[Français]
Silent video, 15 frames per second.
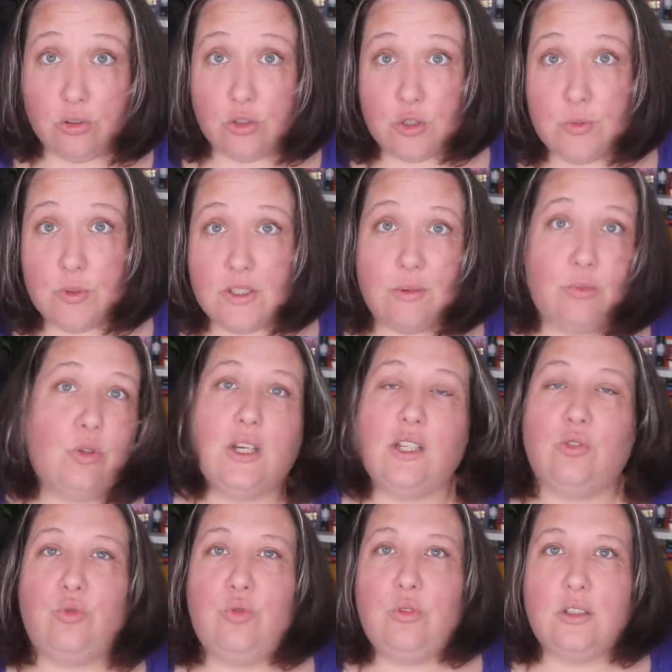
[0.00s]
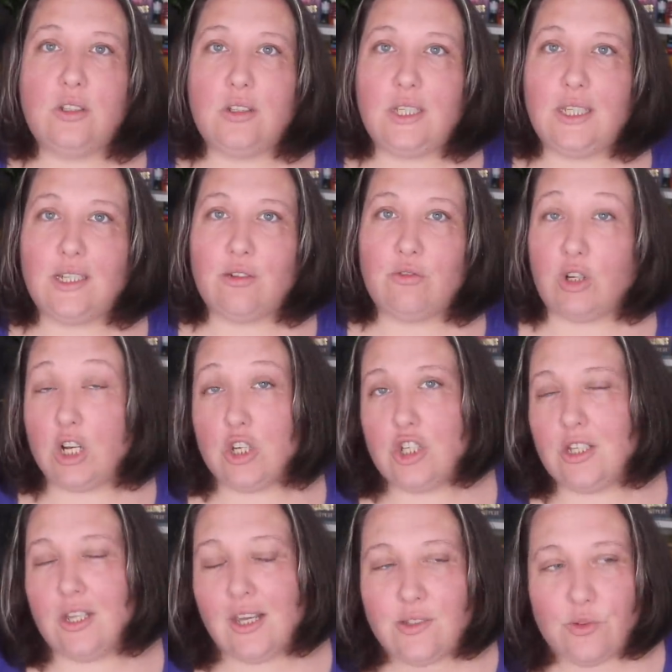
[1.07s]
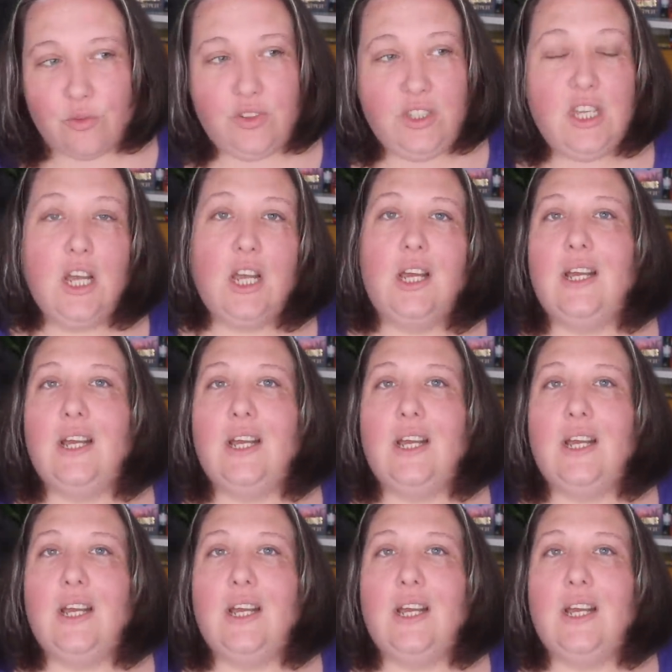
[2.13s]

Franchement, ça pourrait être cool. Et euh, voilà, j'ai très envie.